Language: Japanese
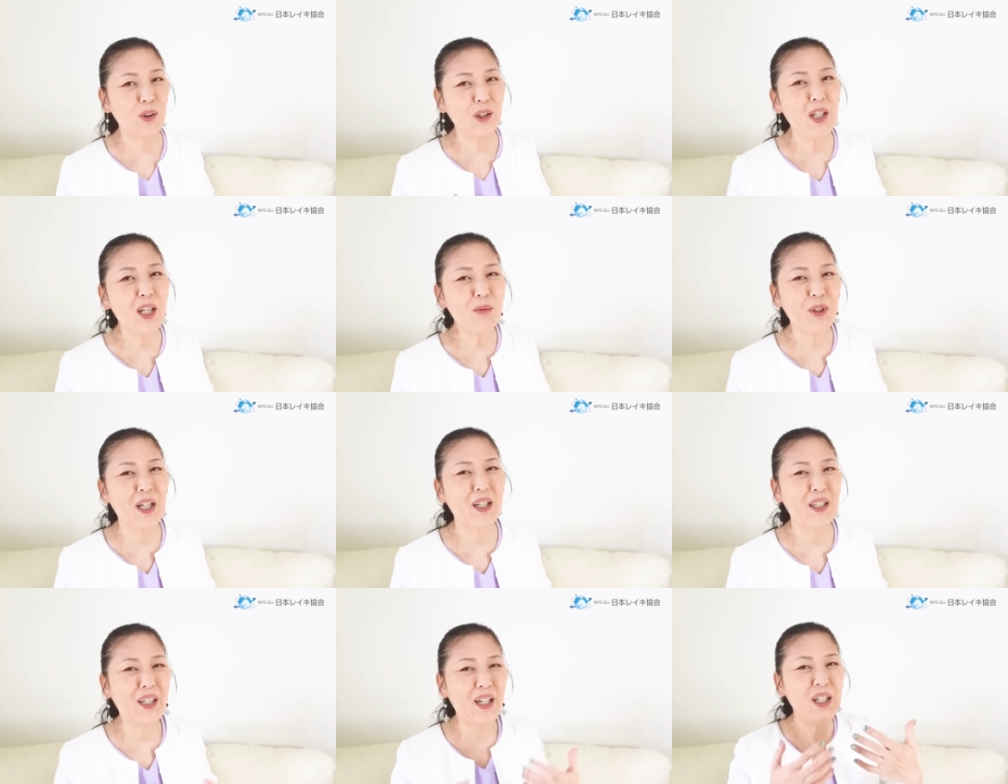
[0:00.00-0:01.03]
これゲームだ
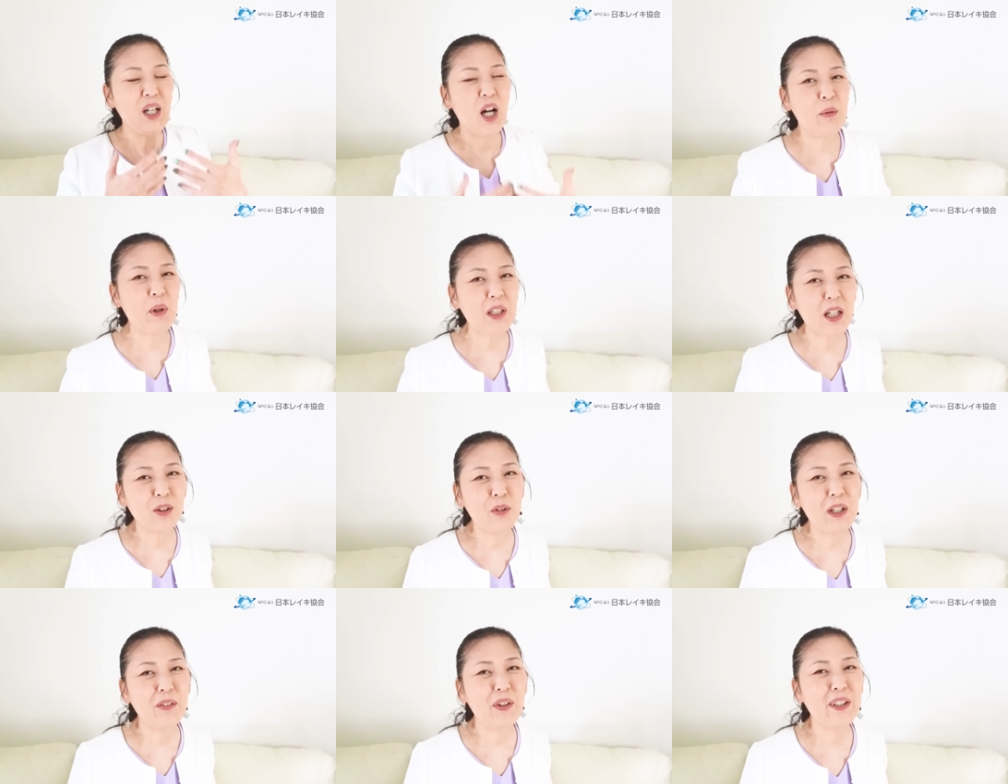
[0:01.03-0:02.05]
から、アバター
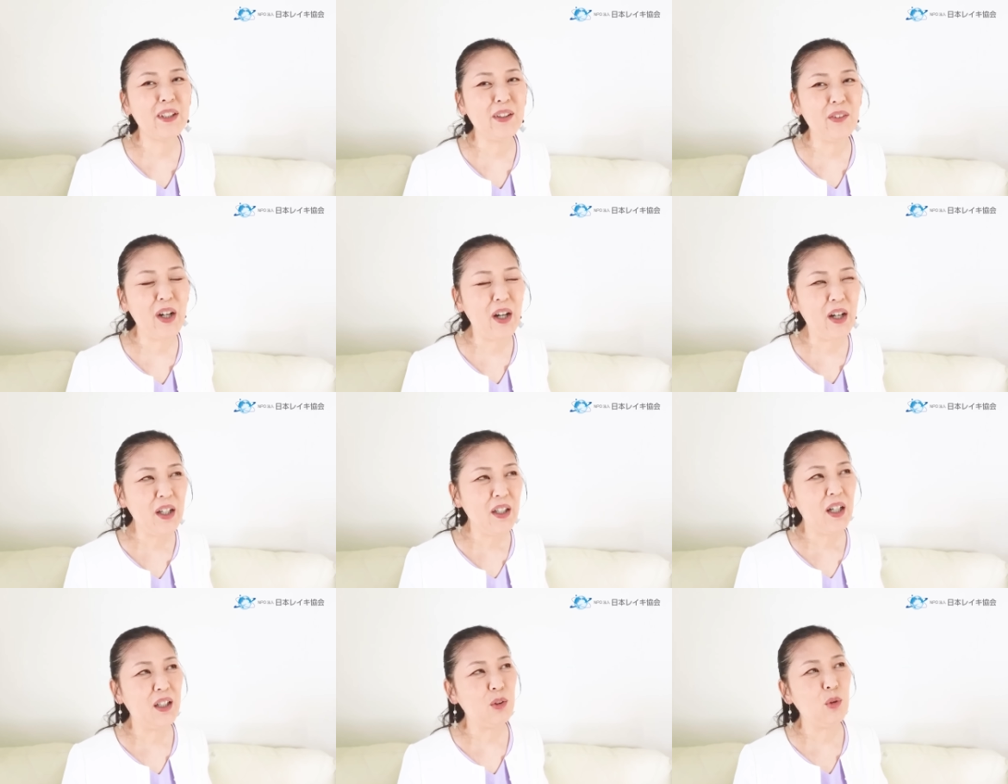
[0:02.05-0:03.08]
の我々には、
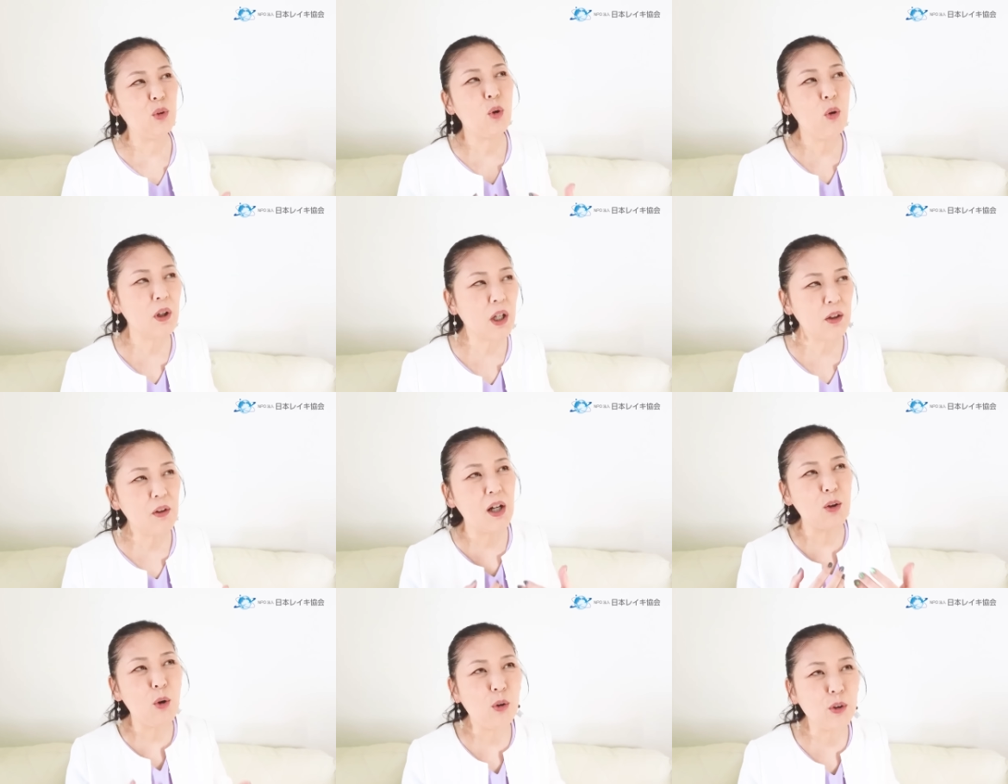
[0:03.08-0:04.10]
あの、今回
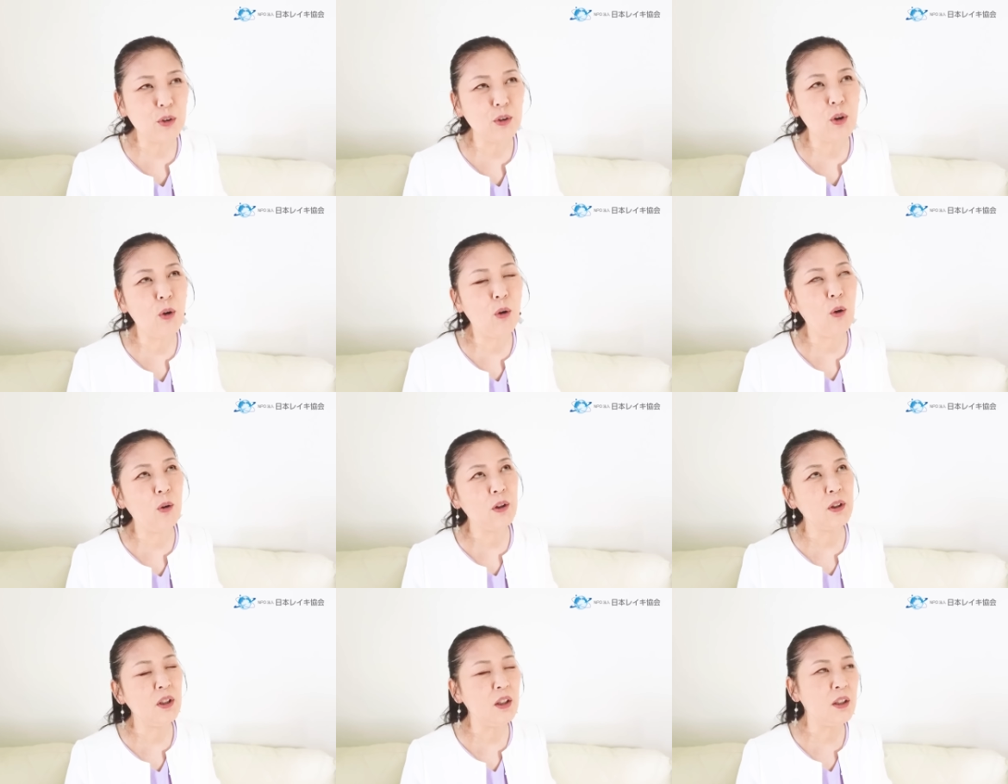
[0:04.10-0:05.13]
はこういう方
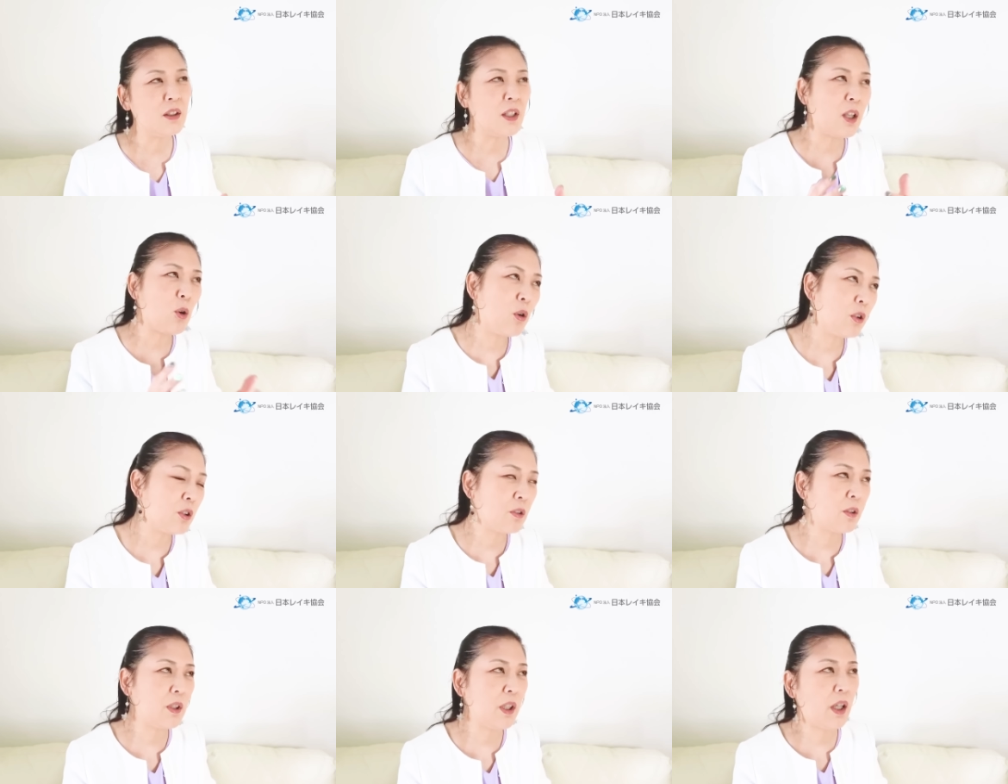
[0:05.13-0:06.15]
に行って、こういう
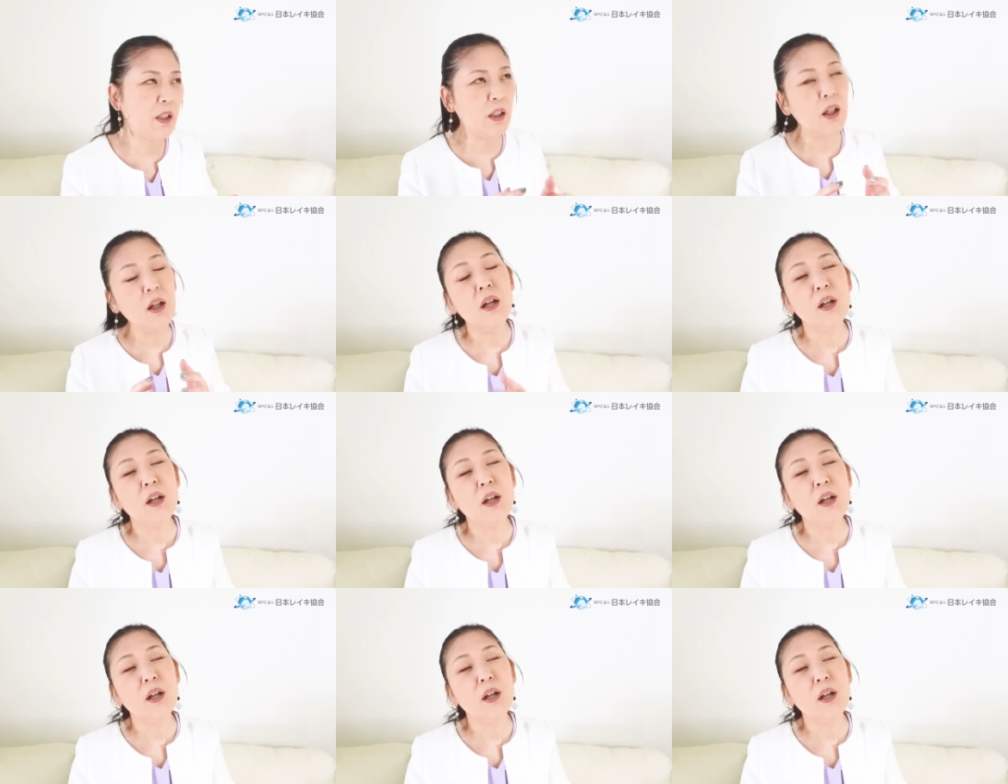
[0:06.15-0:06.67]
人と出会い、